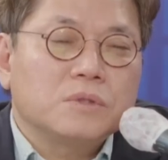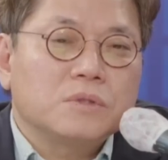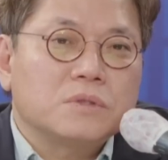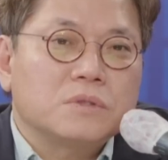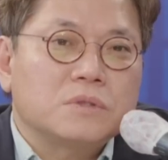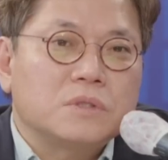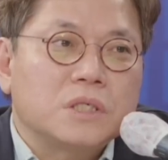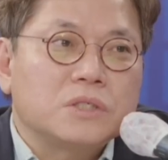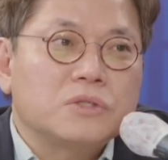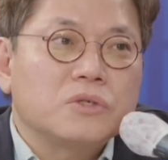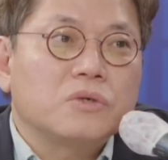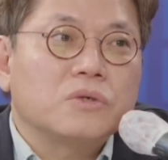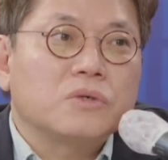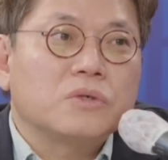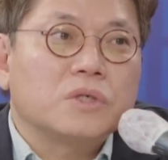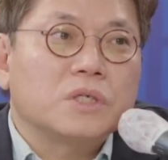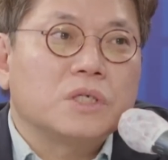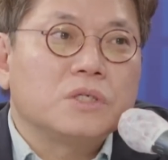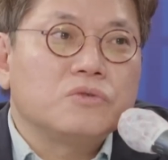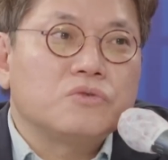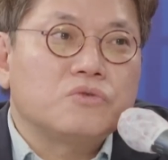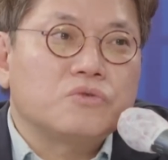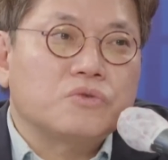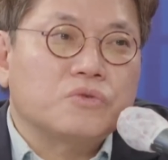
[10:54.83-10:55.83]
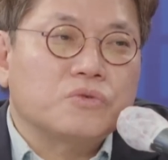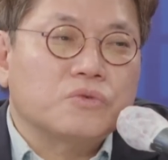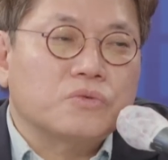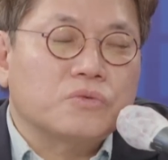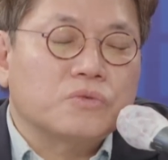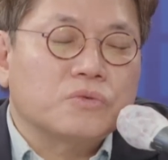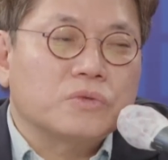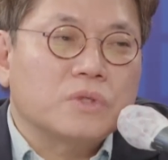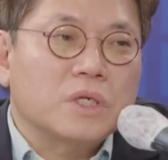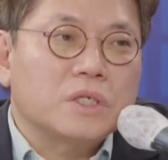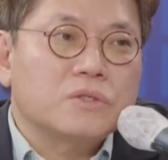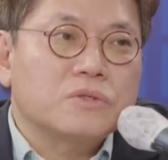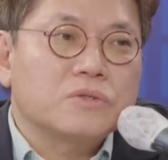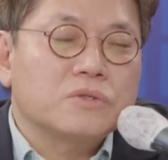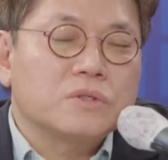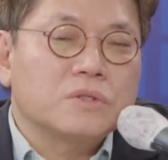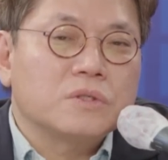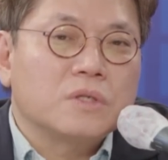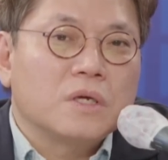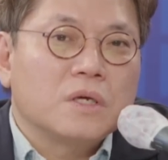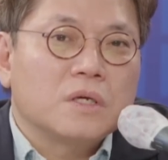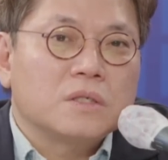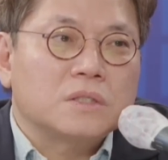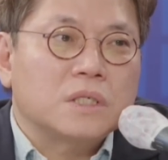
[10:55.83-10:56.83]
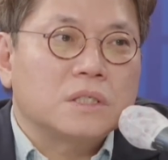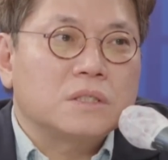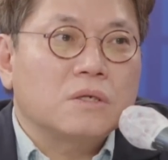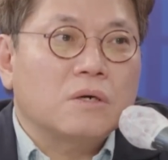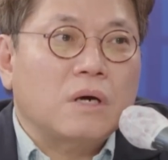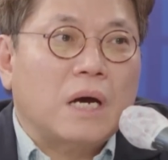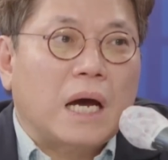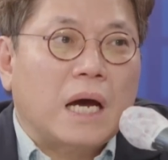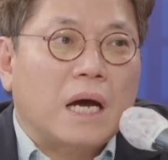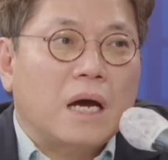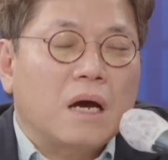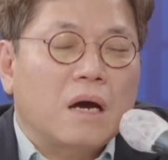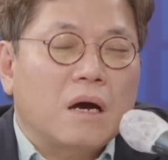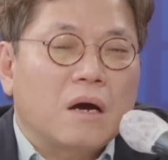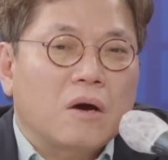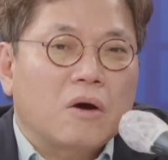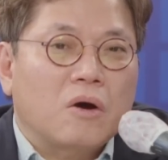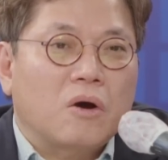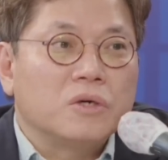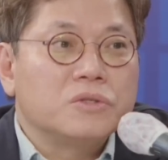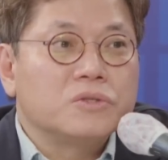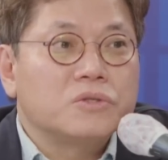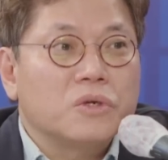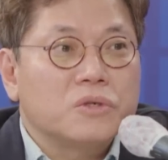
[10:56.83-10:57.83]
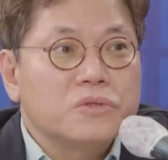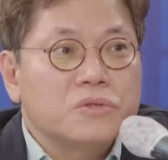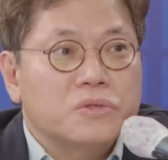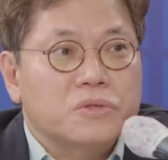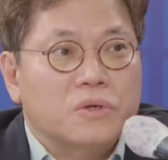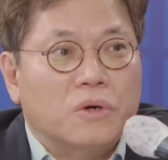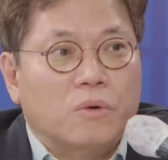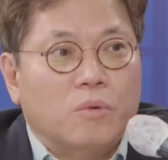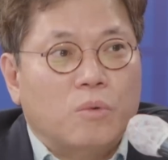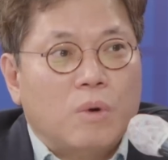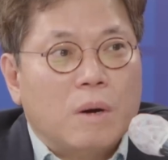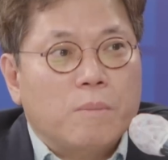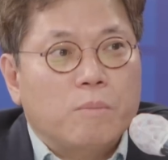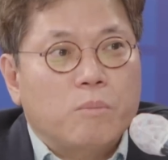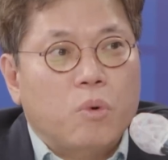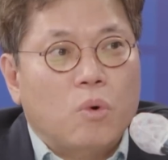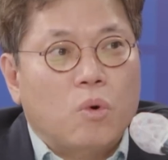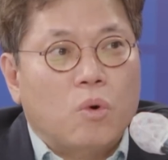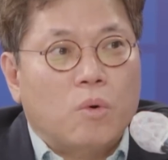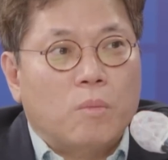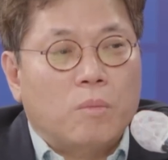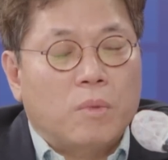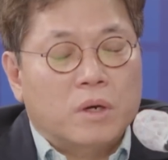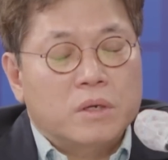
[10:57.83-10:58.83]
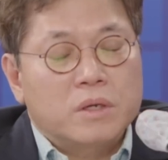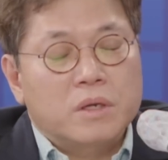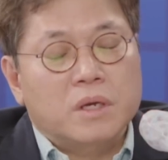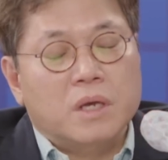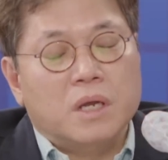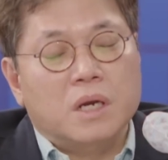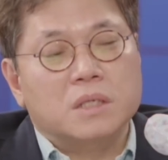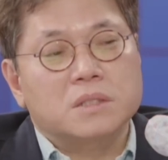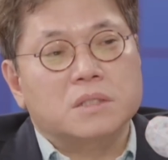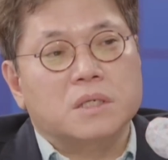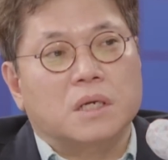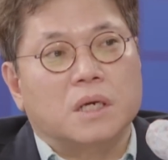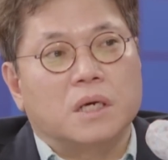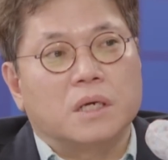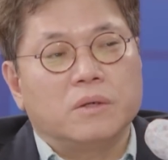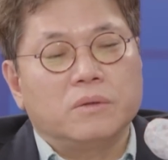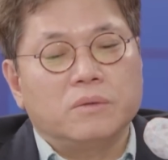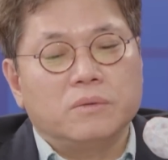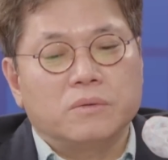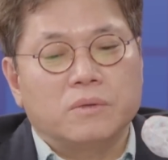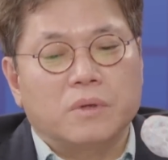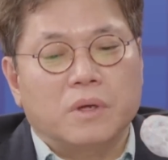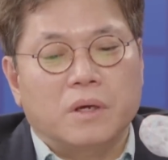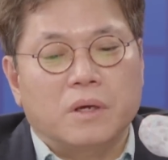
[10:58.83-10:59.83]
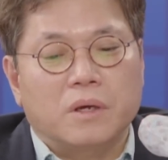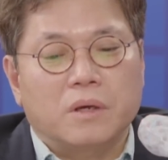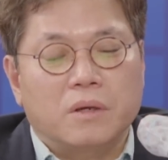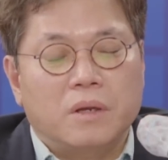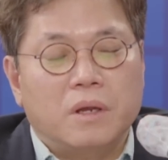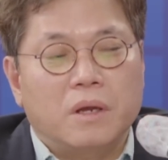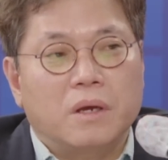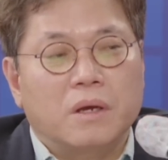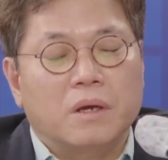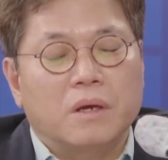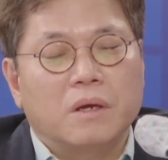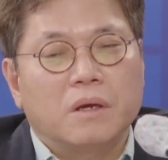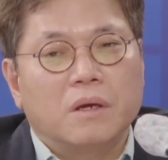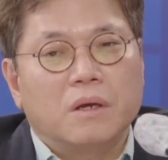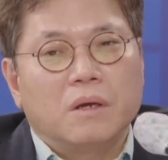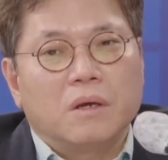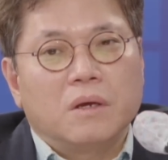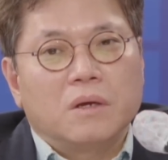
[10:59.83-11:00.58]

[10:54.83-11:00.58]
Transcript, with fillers: 재정 네. 긴축 내지는 음. 재정 건전성 건전성 확보 예. 뭐 이런 그 얘기 많이 하더라고요. 네, 네.